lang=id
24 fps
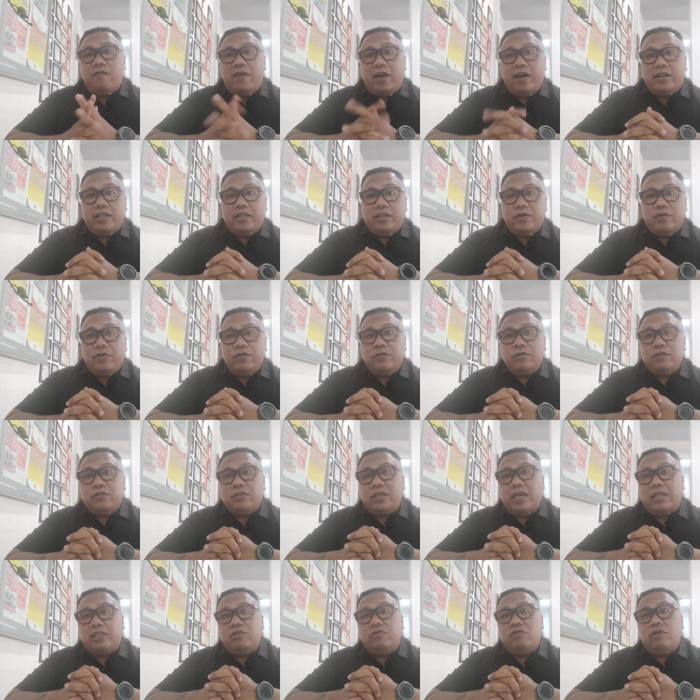Vario
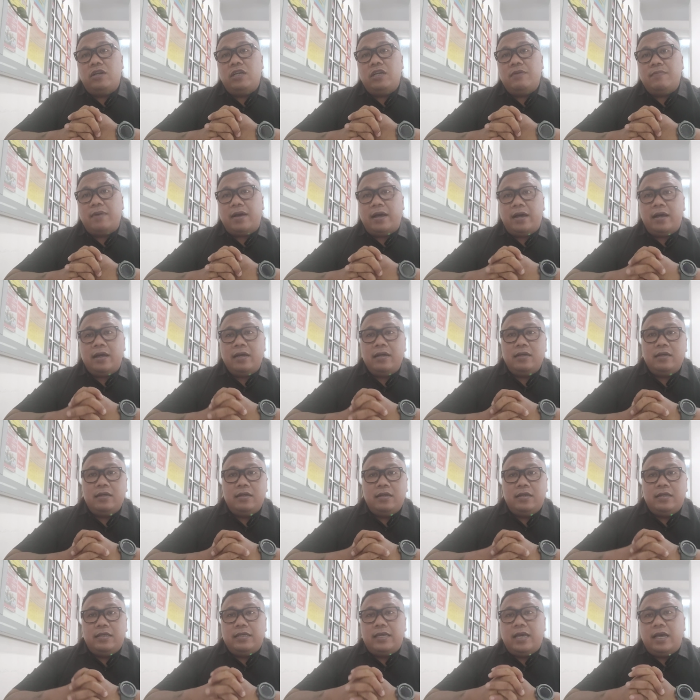
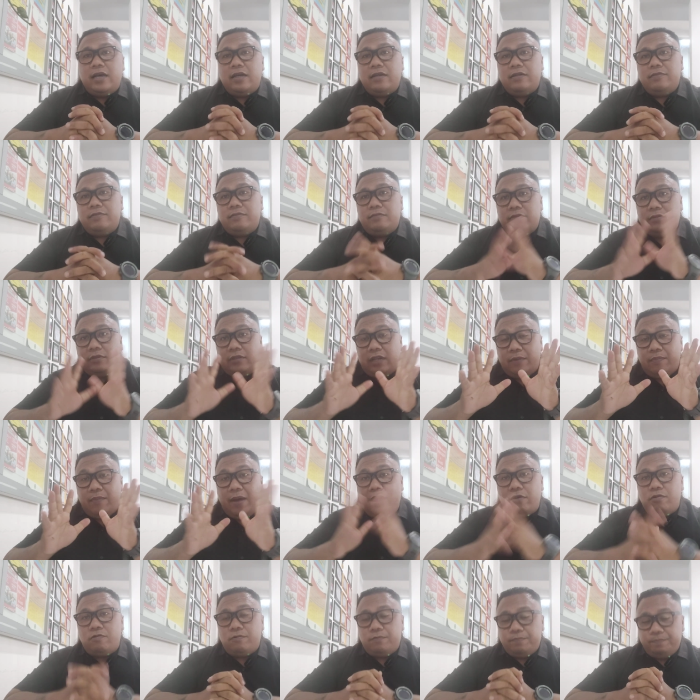125 yang
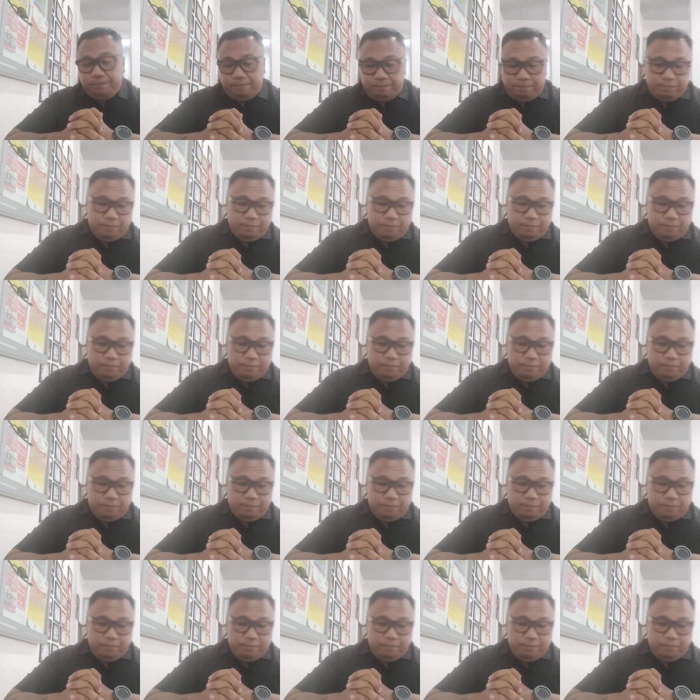terbaru.